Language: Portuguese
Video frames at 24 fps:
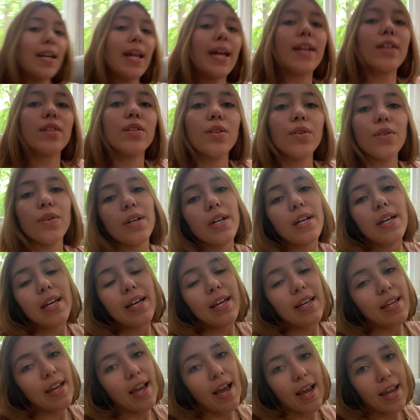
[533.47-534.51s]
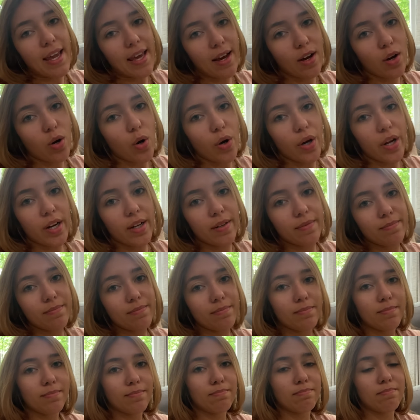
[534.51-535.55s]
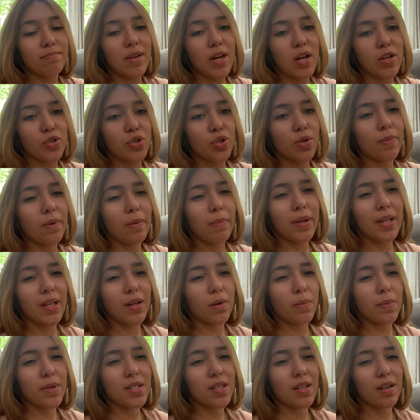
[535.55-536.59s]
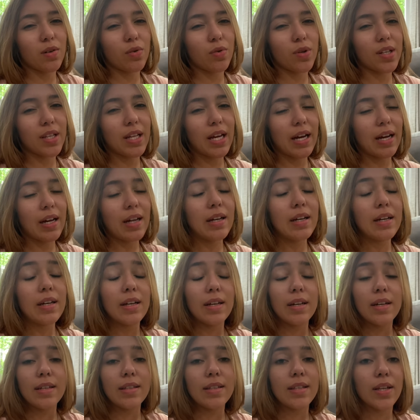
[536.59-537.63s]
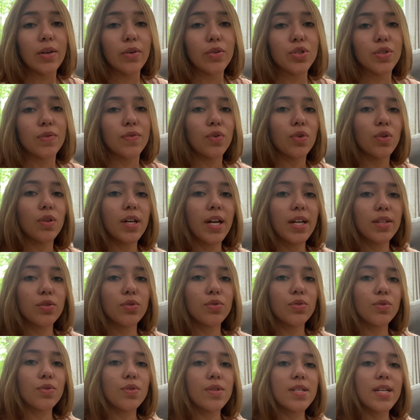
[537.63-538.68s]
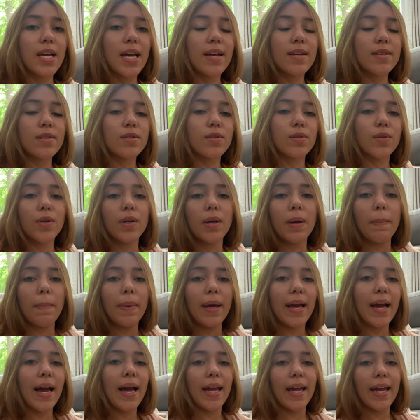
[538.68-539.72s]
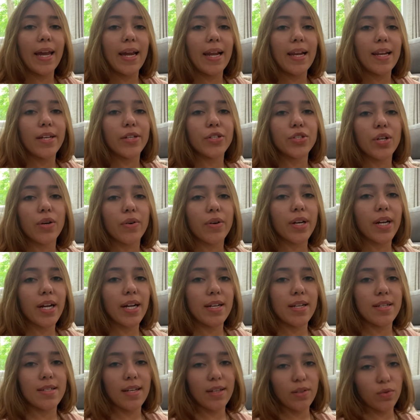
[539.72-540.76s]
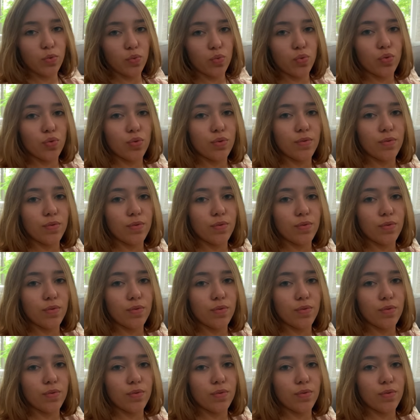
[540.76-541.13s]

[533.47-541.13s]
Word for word: dentro e aí agora acho que o bebê tá começando a acordar. Então eu já vou colocar tudo no cesto, pegar ele e já organizar tudo.